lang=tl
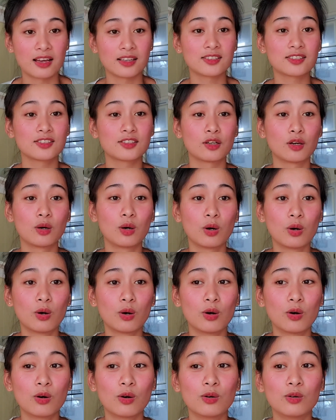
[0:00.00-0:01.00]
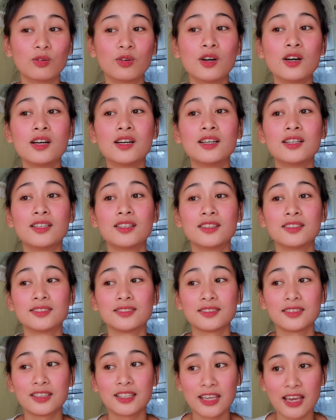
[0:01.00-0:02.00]
So,
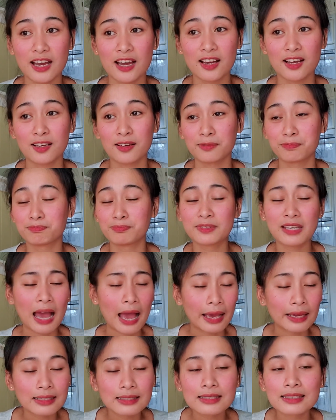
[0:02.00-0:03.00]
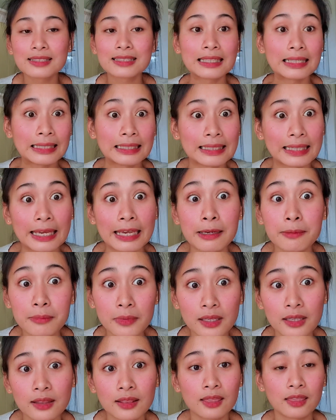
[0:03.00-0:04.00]
yeah, guys, claim
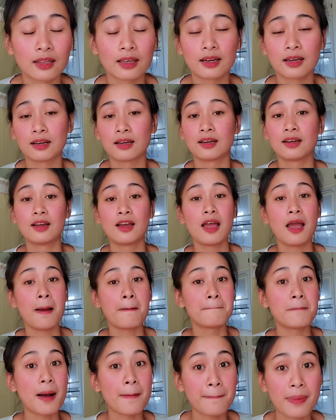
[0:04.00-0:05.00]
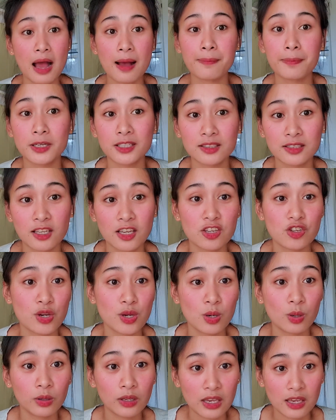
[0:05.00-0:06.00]
it na mapapasa nyo
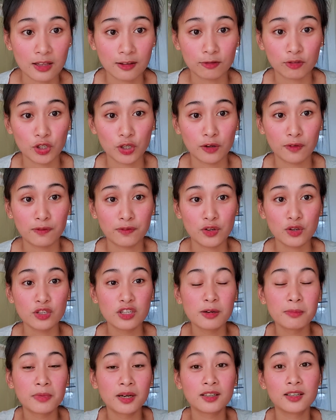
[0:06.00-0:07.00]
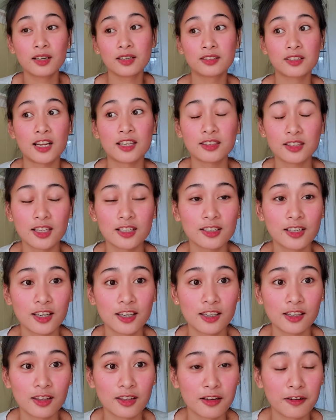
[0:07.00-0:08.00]
yung interview na magagrantan
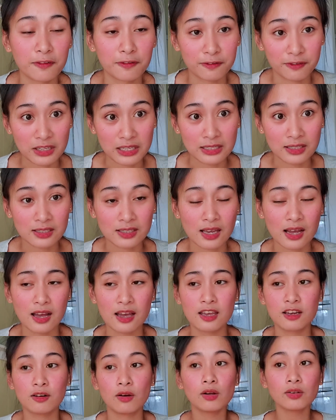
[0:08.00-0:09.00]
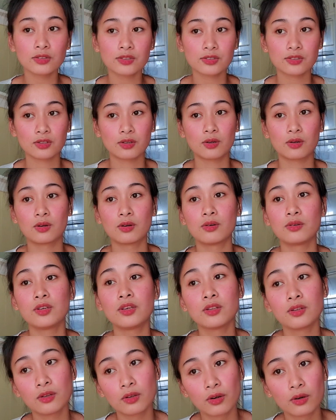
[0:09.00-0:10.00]
kayo ng visa. And also, you
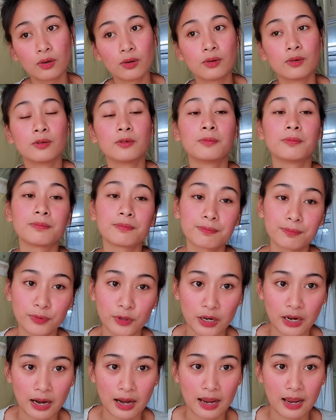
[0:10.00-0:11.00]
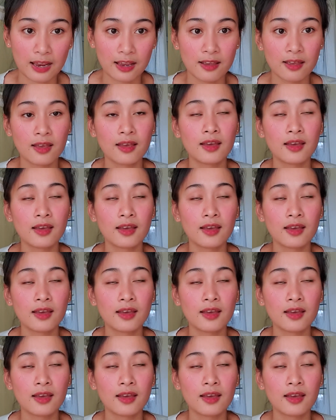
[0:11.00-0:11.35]
know, pray.